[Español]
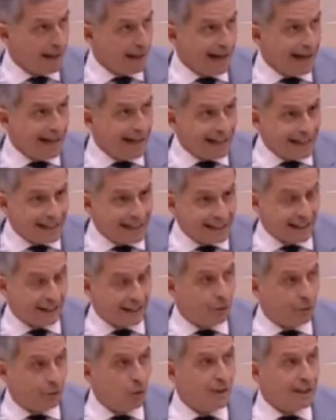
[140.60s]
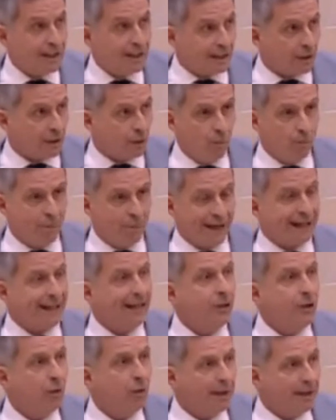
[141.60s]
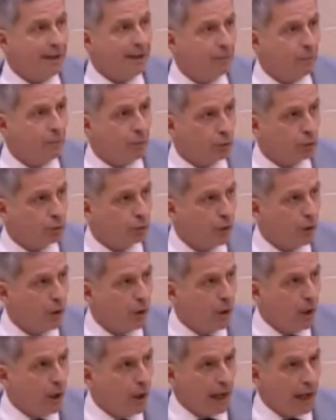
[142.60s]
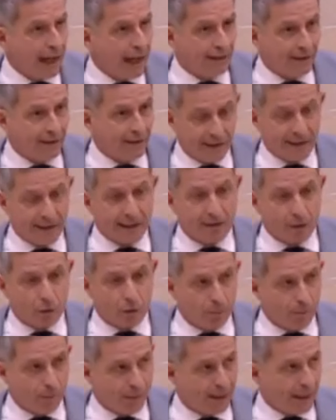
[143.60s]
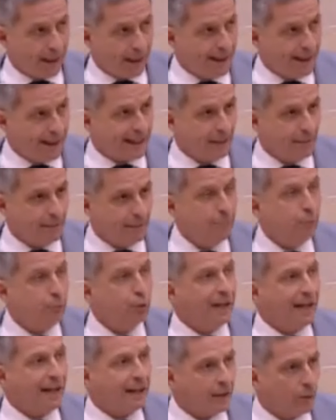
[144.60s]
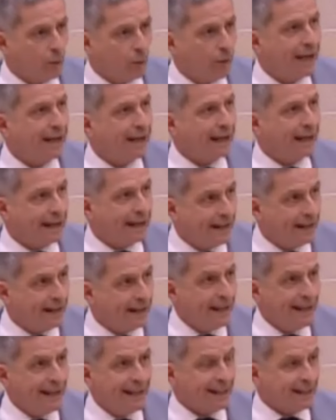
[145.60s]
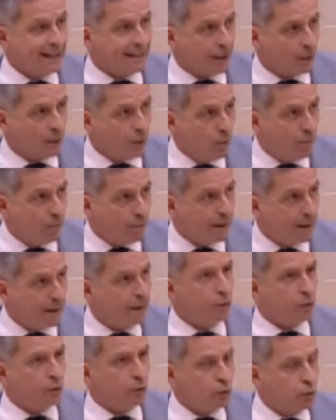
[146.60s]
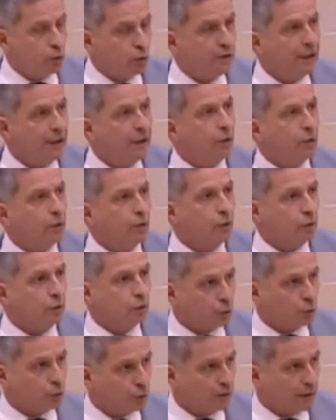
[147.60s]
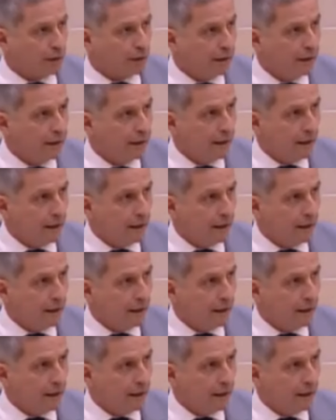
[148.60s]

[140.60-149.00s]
hay legislación que se cumple. Aquí no venimos a decir que hay que cumplir la ley, aquí venimos a regular la ley que se cumple, nos guste o no nos guste.